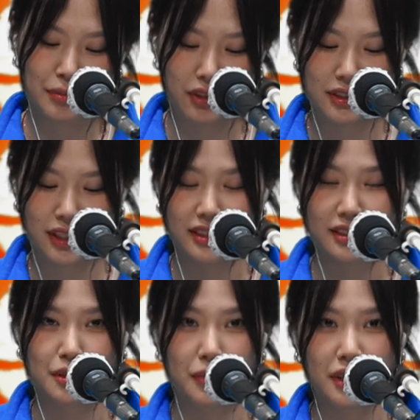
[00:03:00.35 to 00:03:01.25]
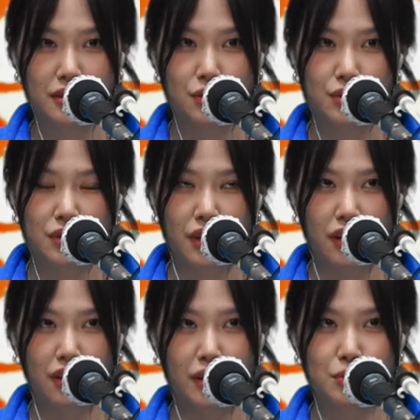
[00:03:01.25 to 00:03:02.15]
편은 아니지만
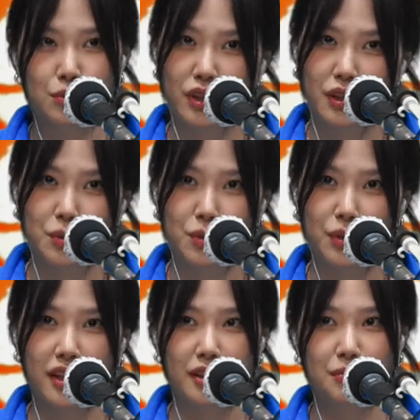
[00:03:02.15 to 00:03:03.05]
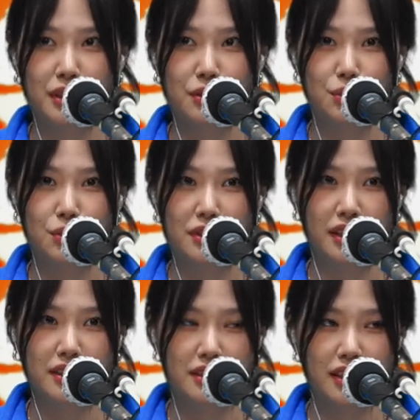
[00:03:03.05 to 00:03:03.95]
어, 아무래도 R&B 소울
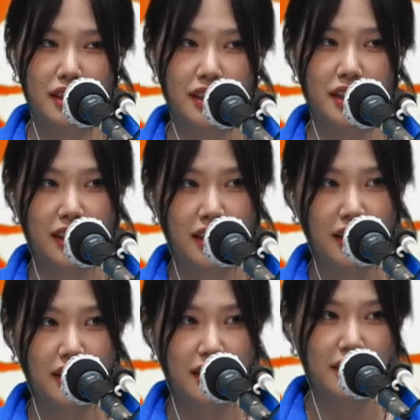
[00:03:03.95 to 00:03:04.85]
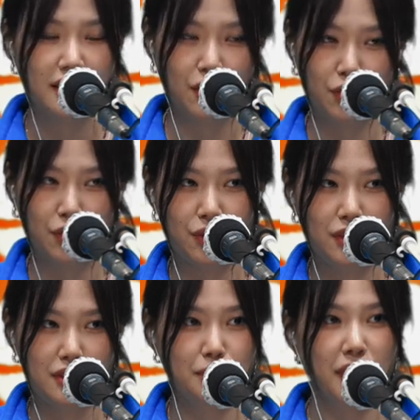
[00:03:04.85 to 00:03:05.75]
장르의 어,
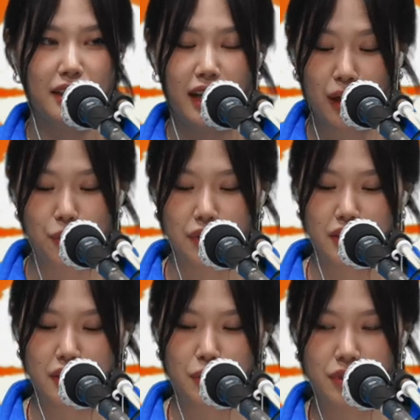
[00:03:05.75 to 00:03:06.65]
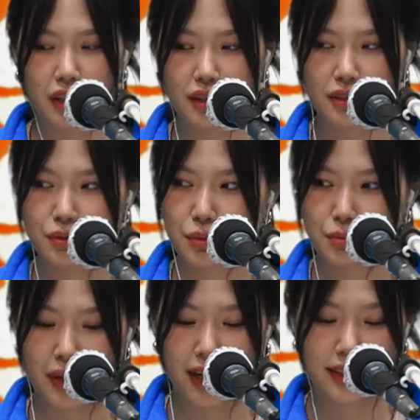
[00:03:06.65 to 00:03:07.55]
음악을 하고 있기 때문에 좀
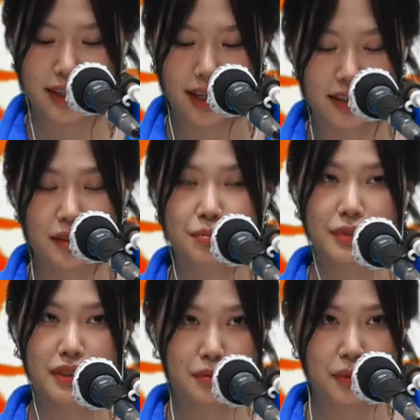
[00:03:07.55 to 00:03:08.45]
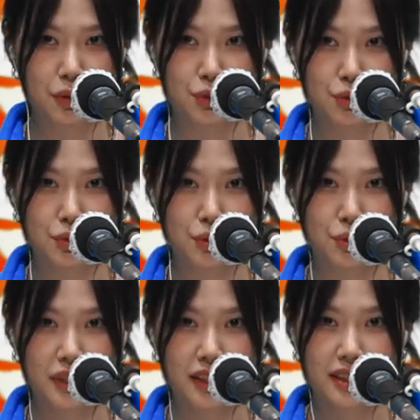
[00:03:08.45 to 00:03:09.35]
마, R&B 음악 위주로
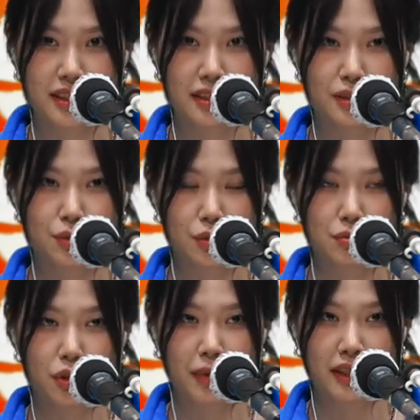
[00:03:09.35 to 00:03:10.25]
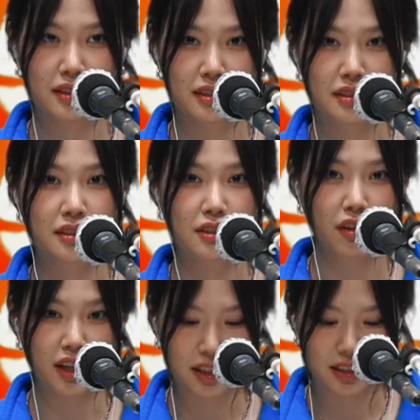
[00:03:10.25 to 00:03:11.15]
조금 더 많이 듣는 것
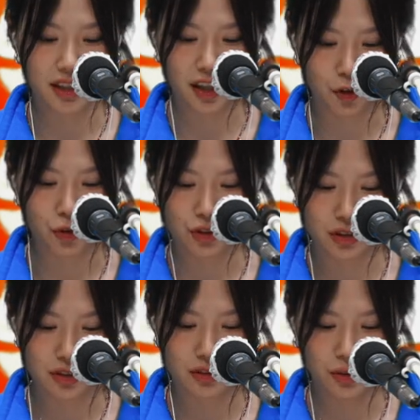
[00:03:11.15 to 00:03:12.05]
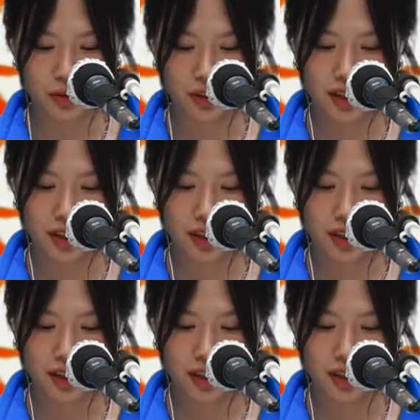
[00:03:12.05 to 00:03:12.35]
같긴 해요. 그래서